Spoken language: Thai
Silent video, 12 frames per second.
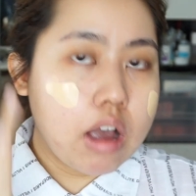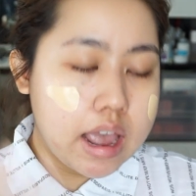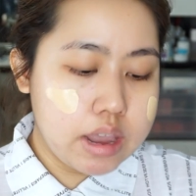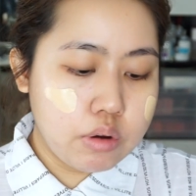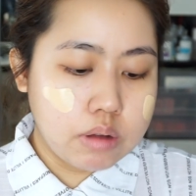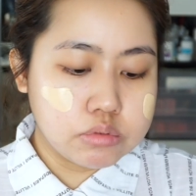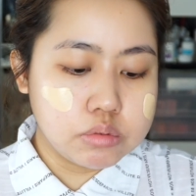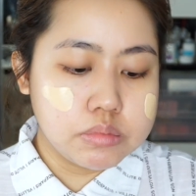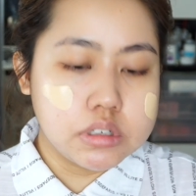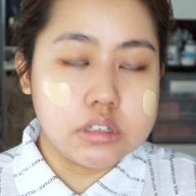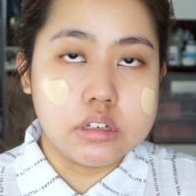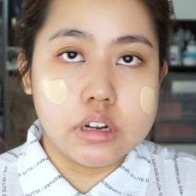ให้ความชุ่ม
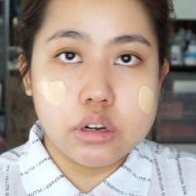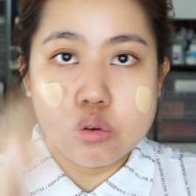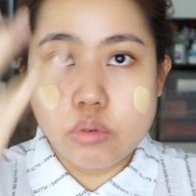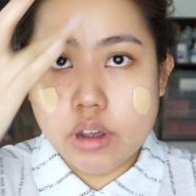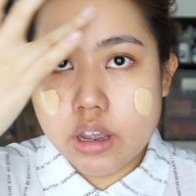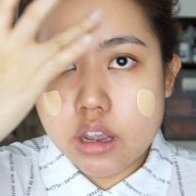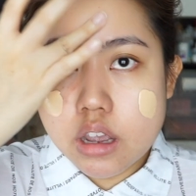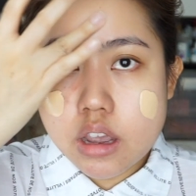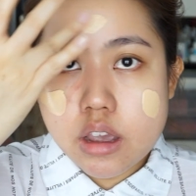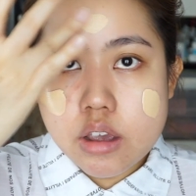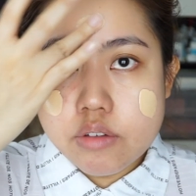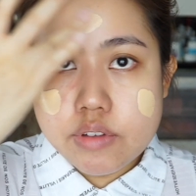ชื้นได้ด้วย
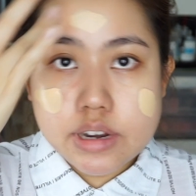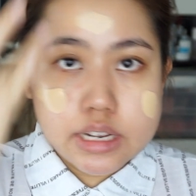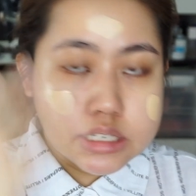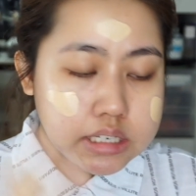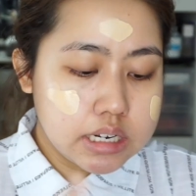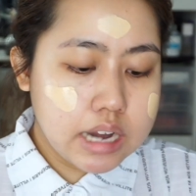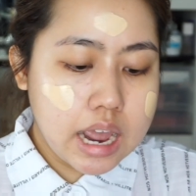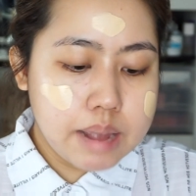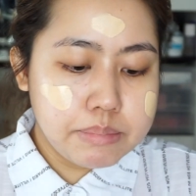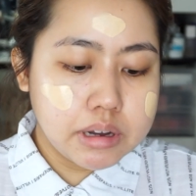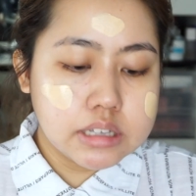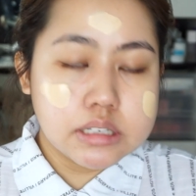ฟินิชที่ได้
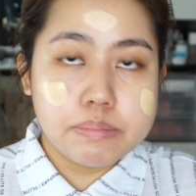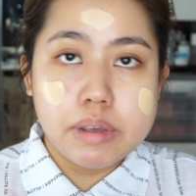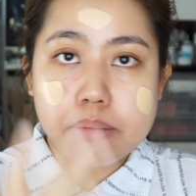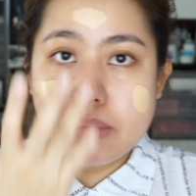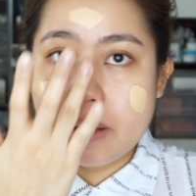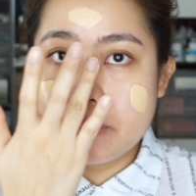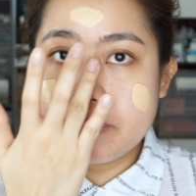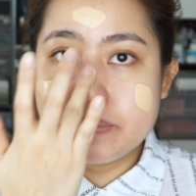มันก็จะเป็นแบบ